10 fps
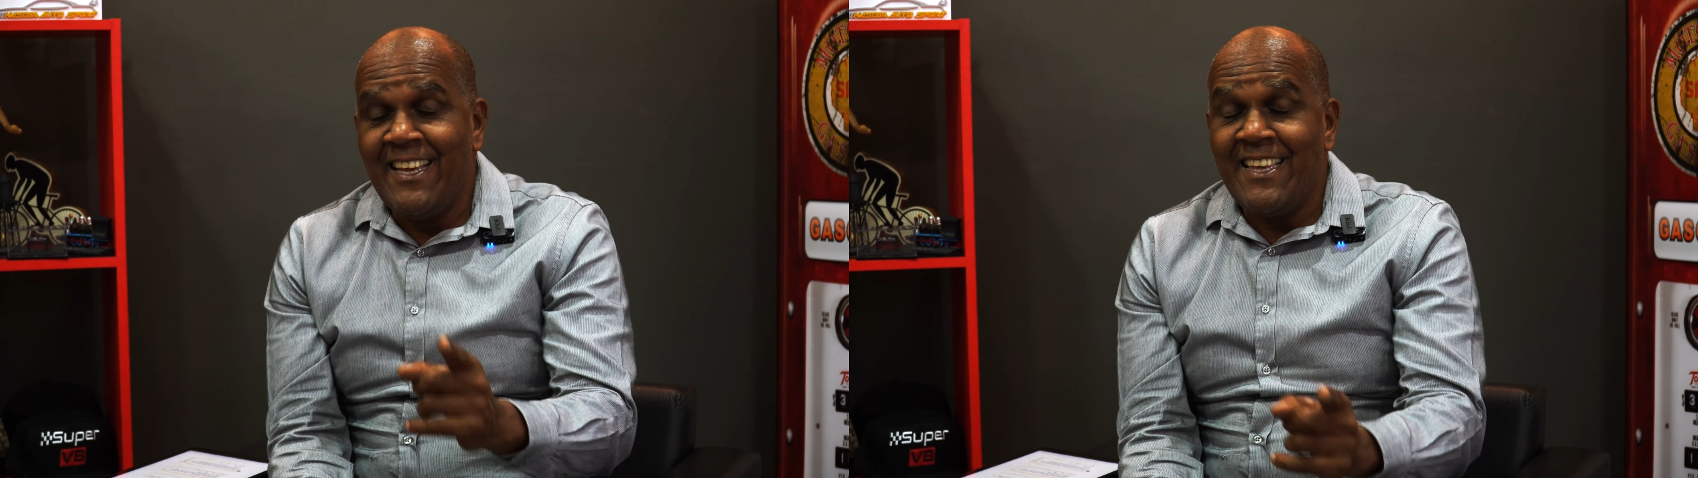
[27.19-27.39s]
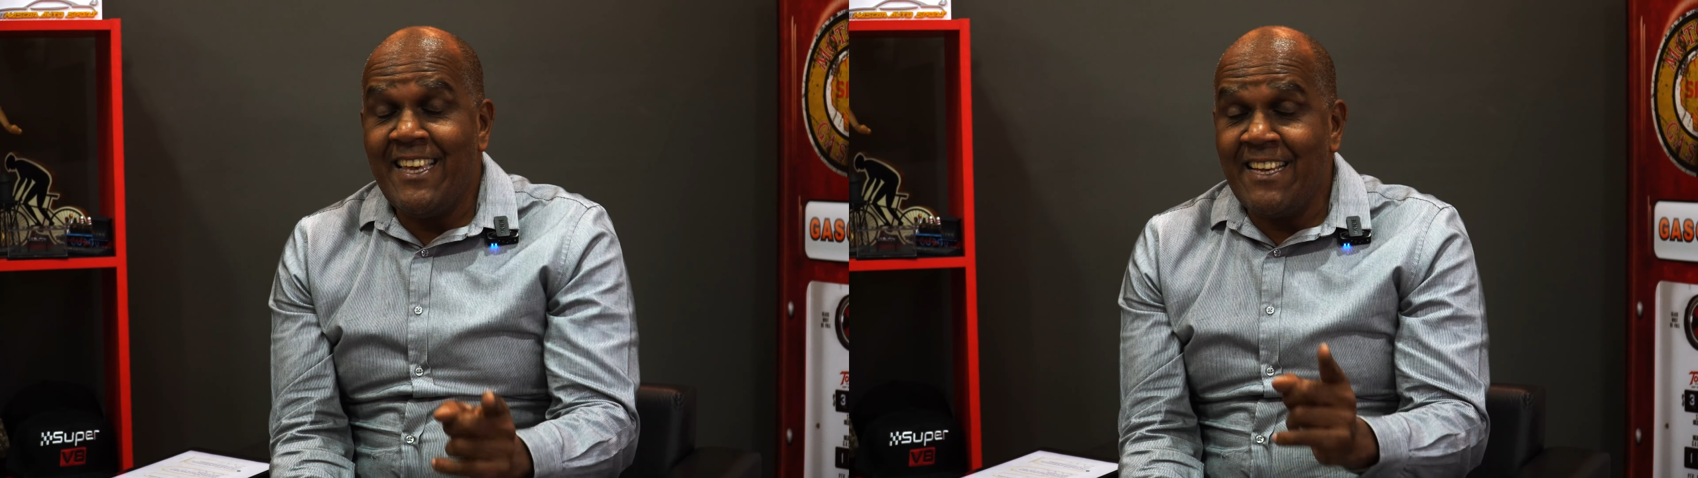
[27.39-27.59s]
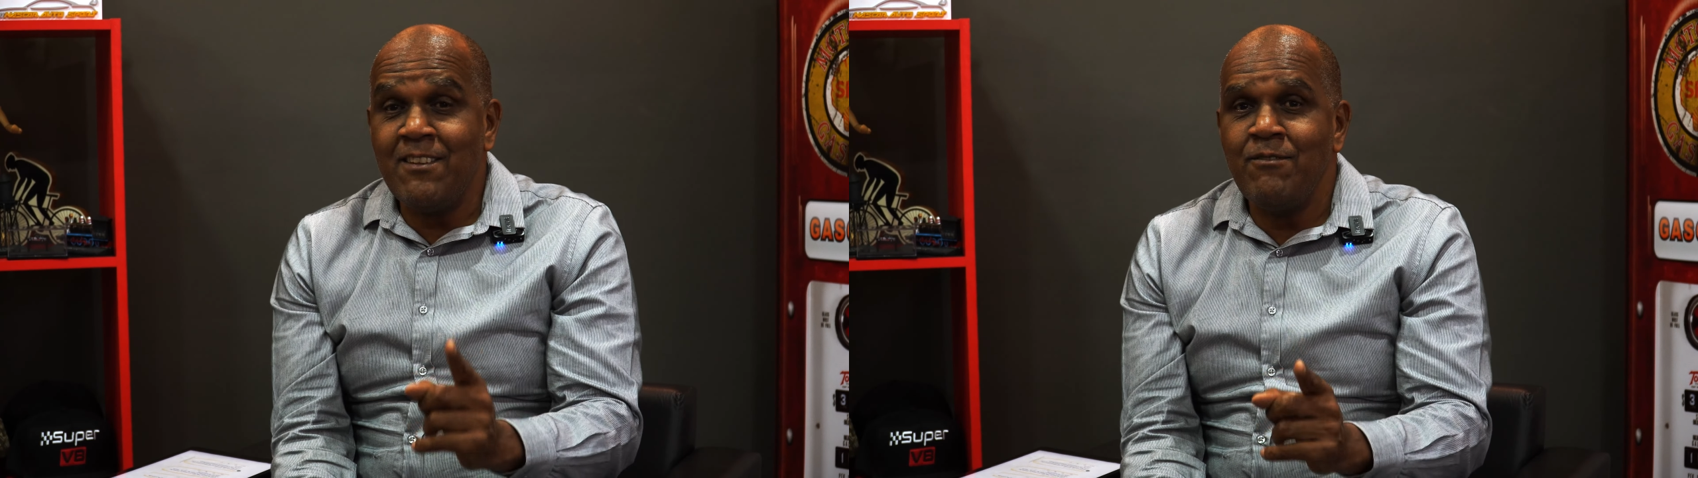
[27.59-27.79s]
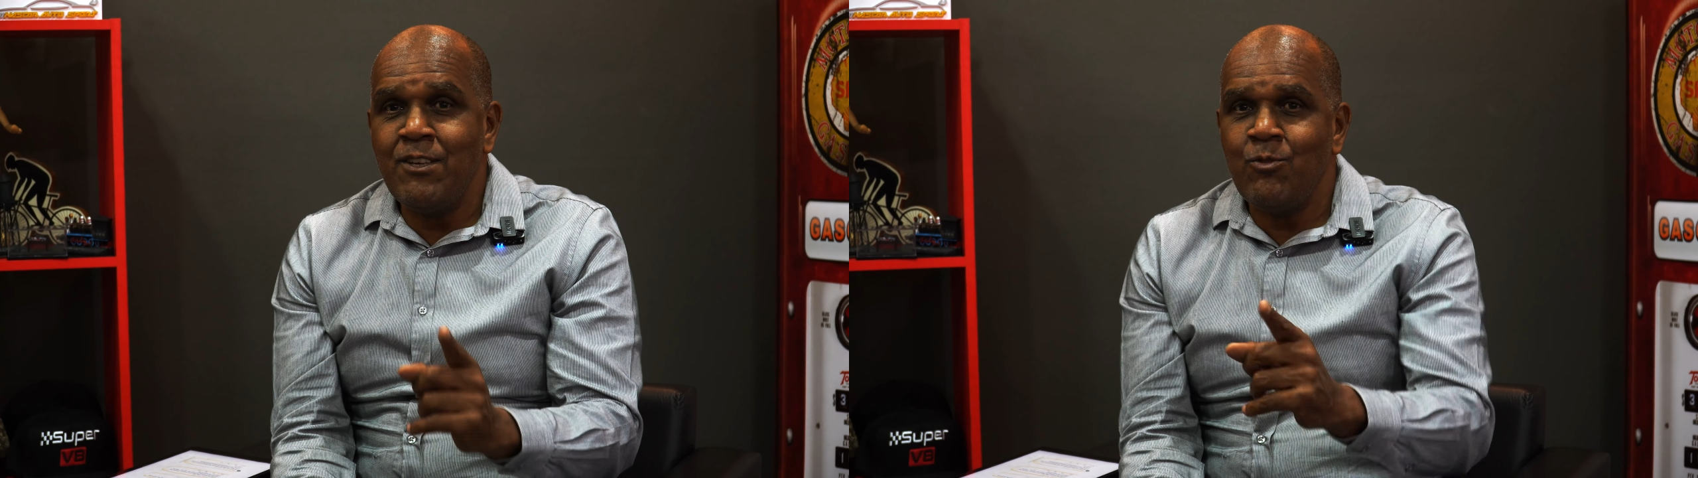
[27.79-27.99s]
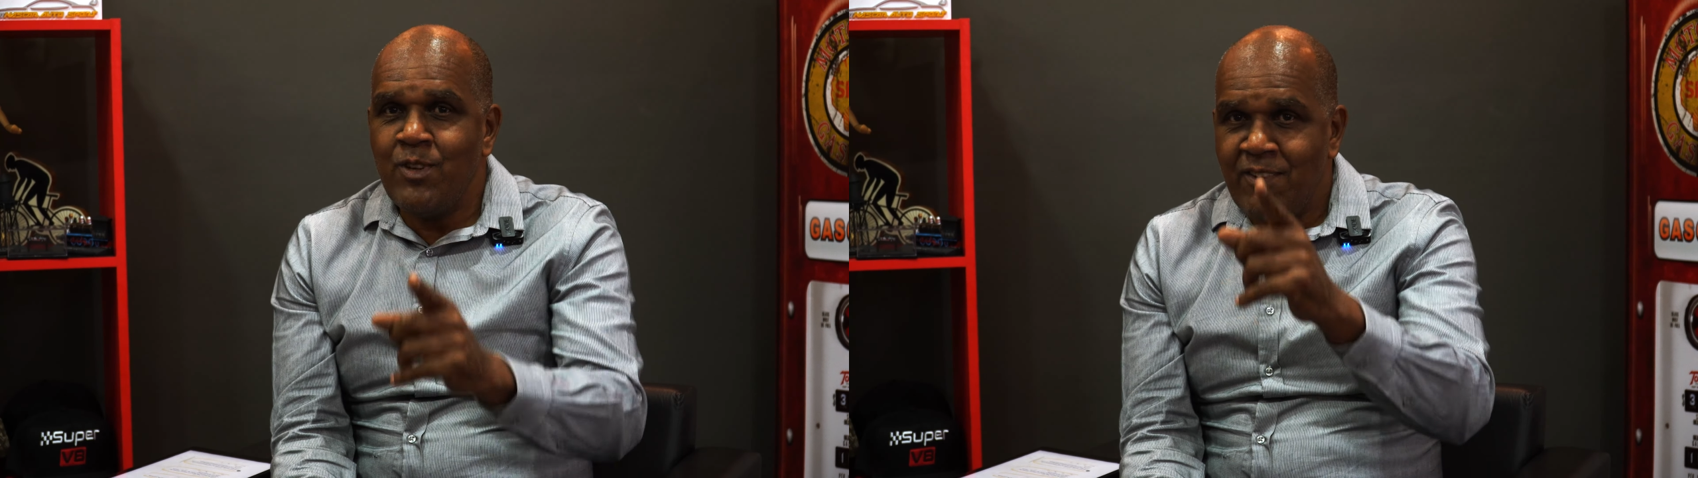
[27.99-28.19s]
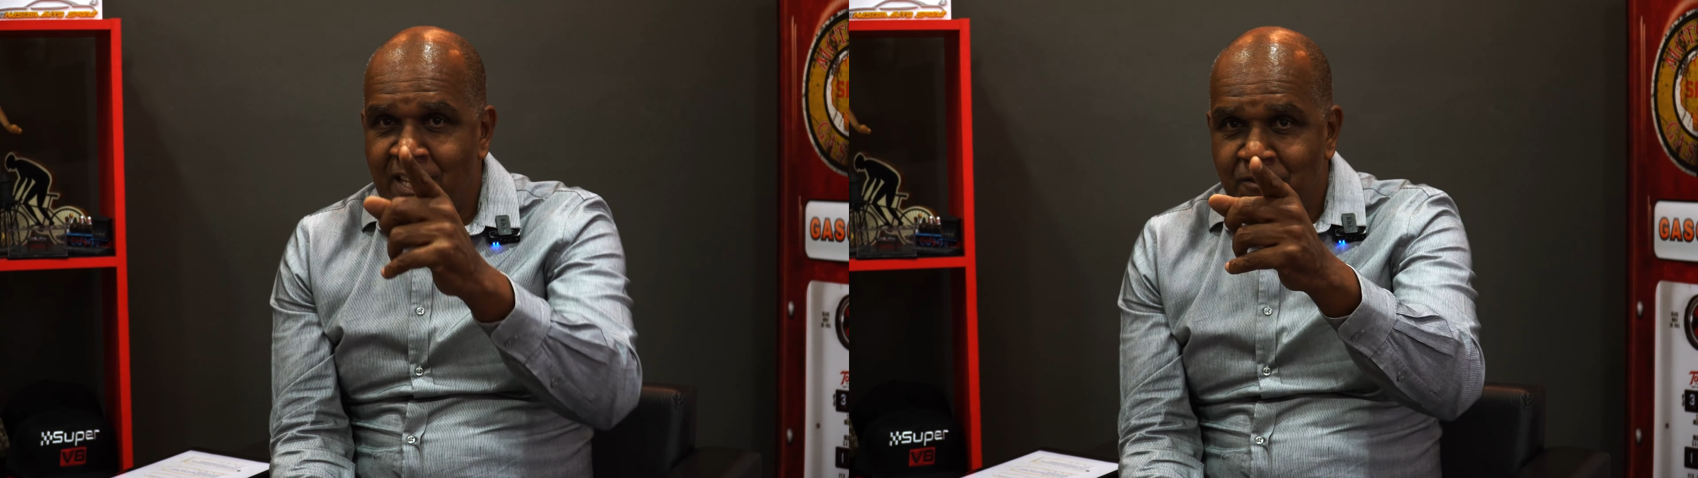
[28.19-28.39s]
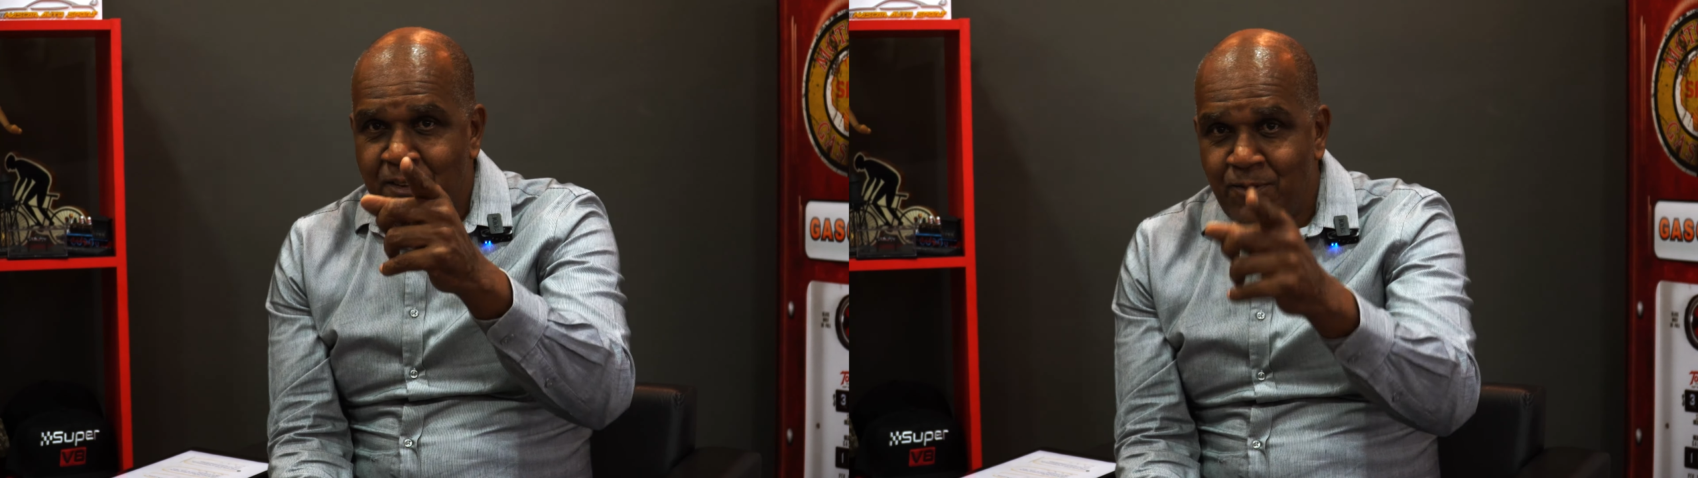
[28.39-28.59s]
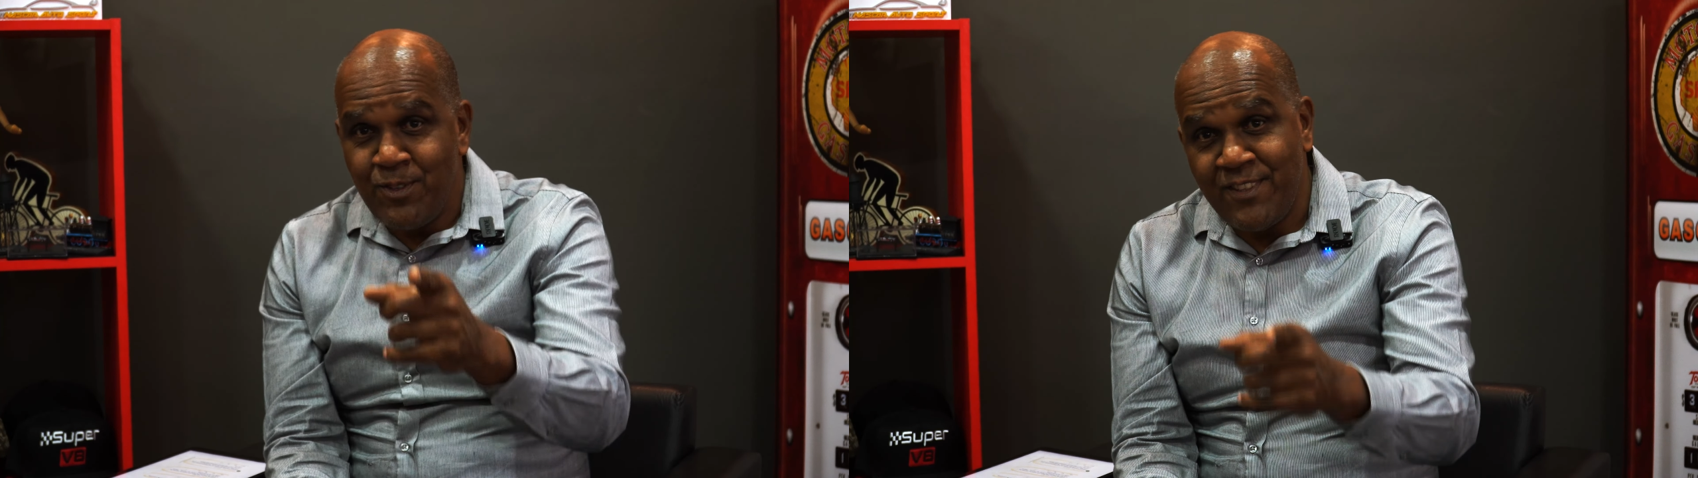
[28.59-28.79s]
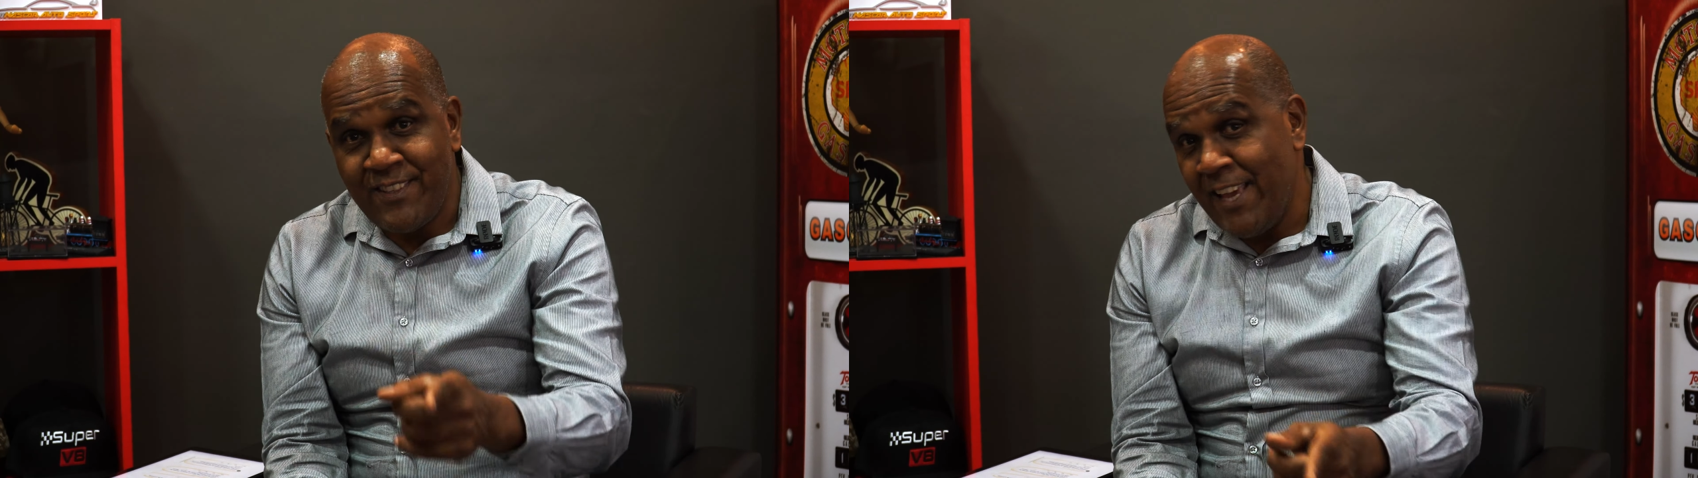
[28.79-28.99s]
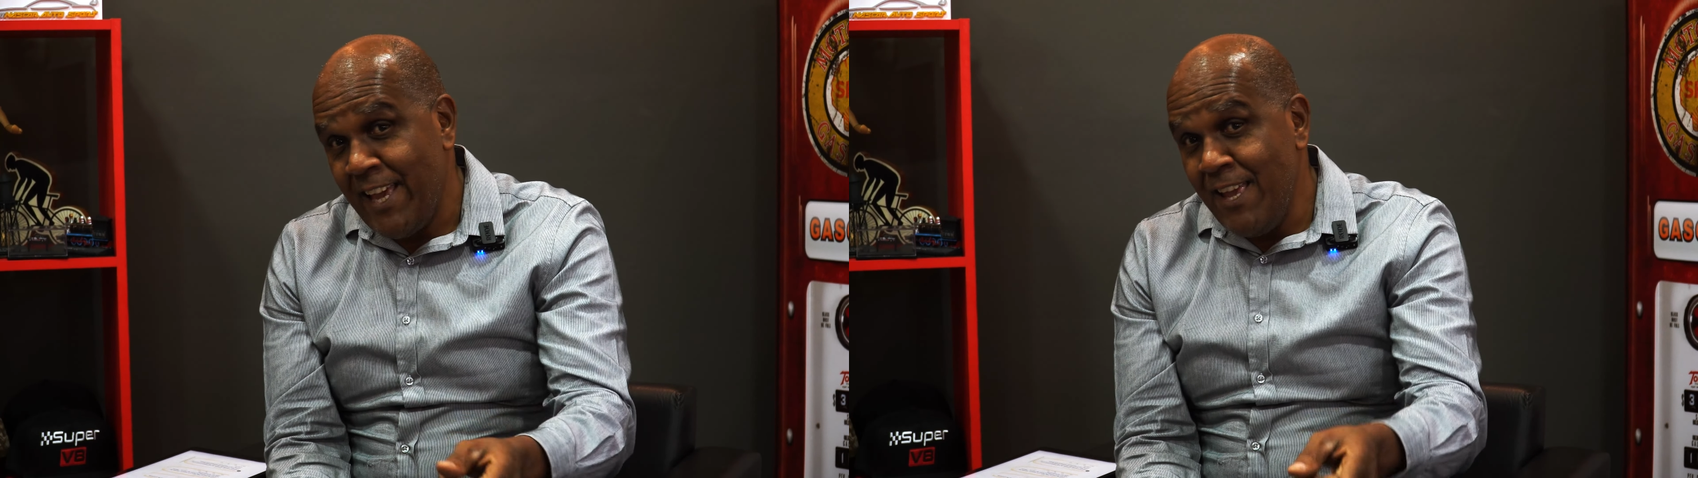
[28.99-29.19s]
que essa aventura vai levar
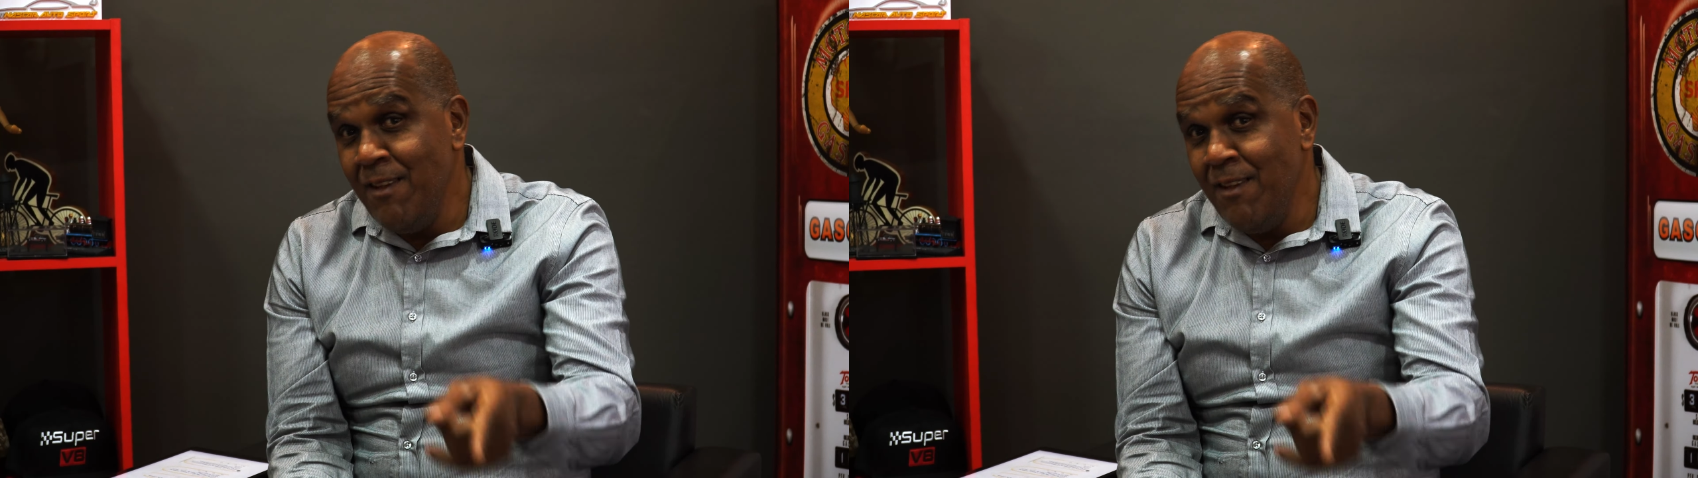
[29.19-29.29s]
você